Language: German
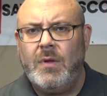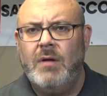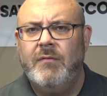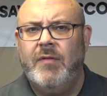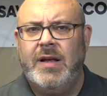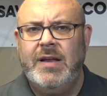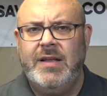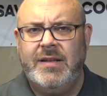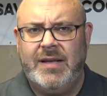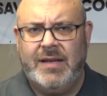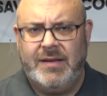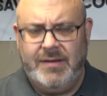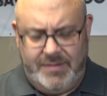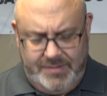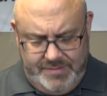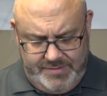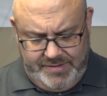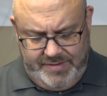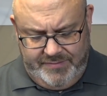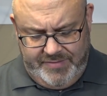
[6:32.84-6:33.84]
weil ihr dann,
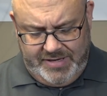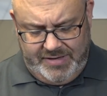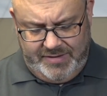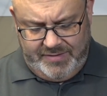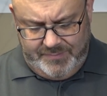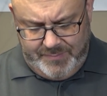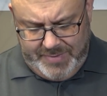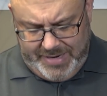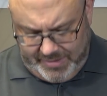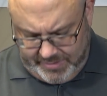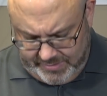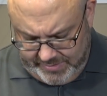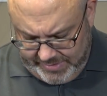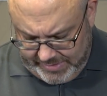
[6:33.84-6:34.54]
äh, ihr werdet merken,